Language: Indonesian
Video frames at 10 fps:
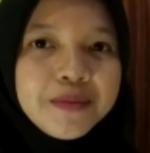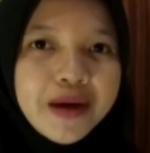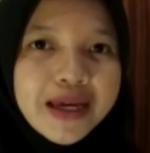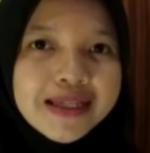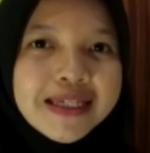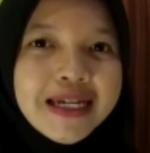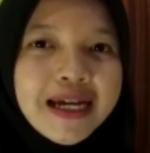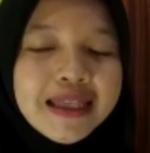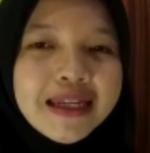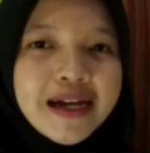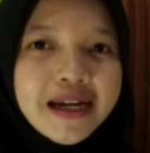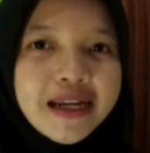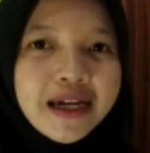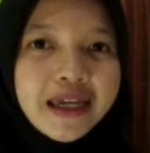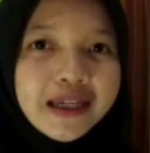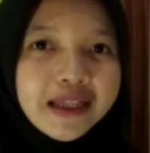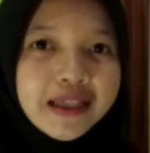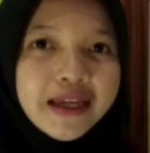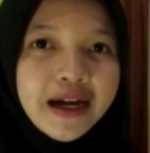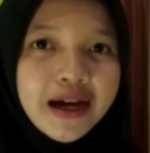Baik, jika tidak ada yang ingin
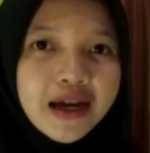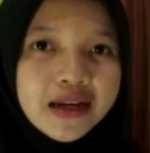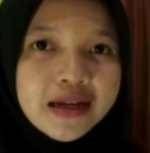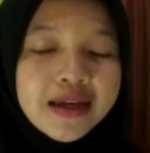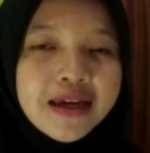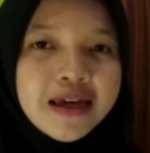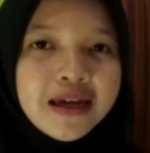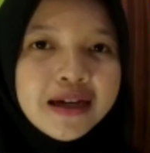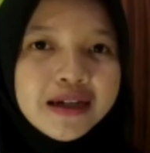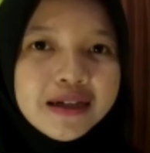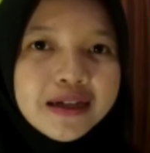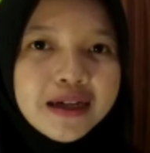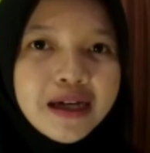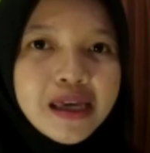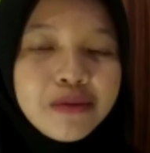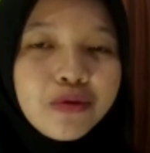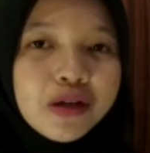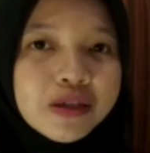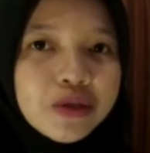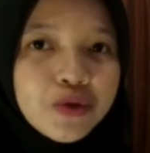ditanyakan, uh, Ibu
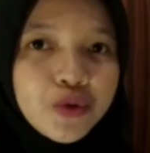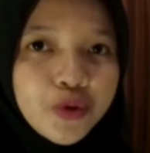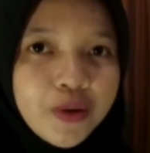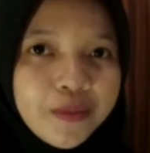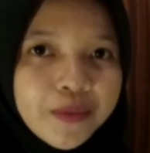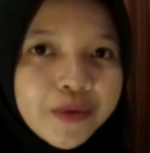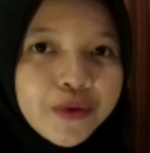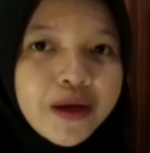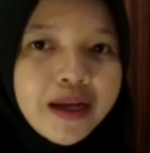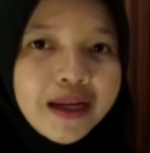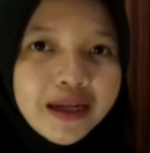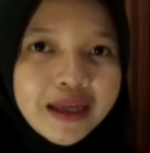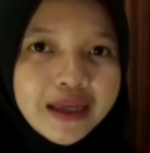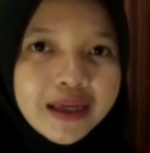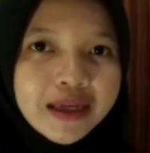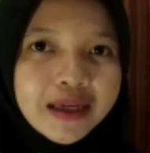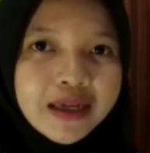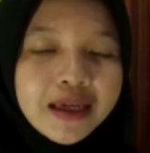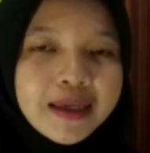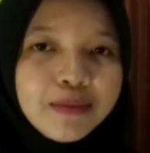rasa cukup untuk hari ini.
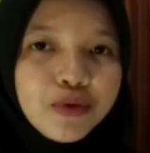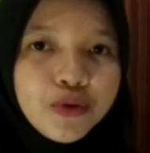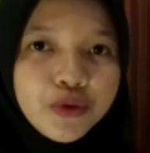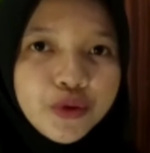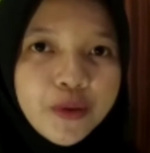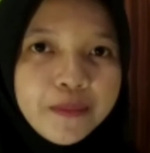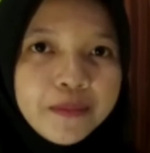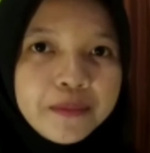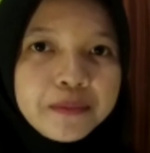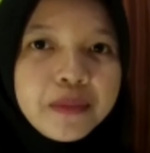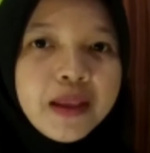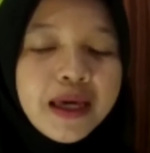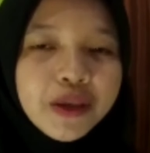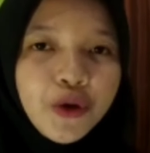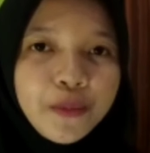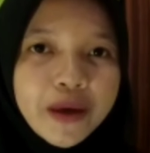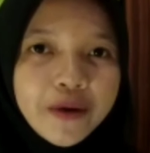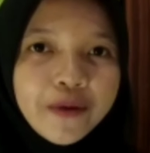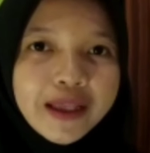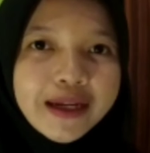Ibu tutup. Bila
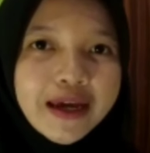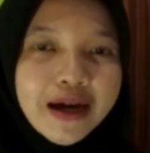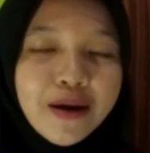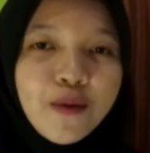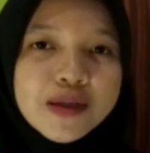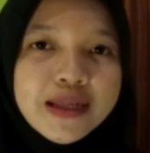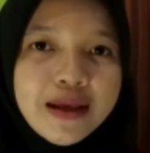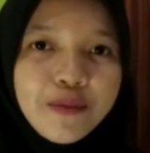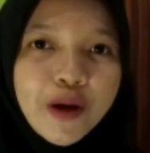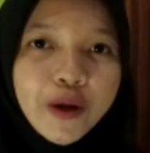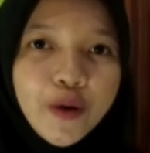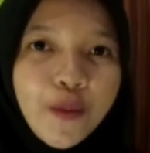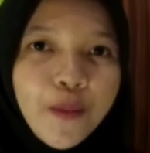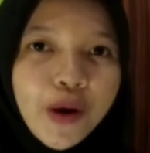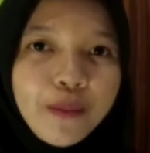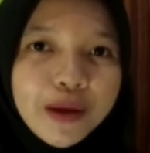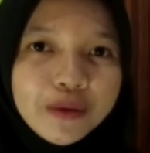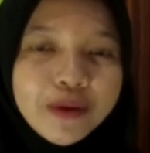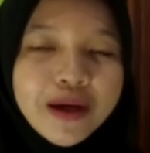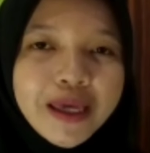topik walidayah, wassalamualaikum
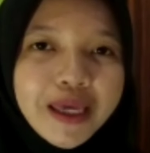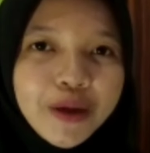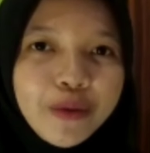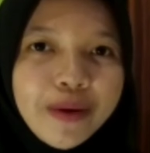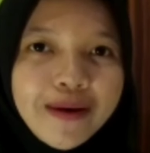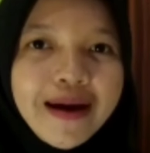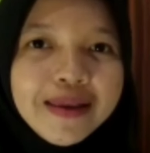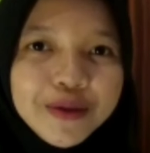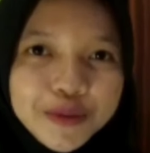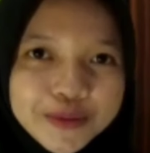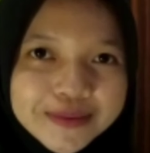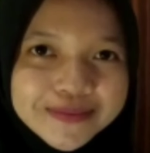warahmatullahi wabarakatuh.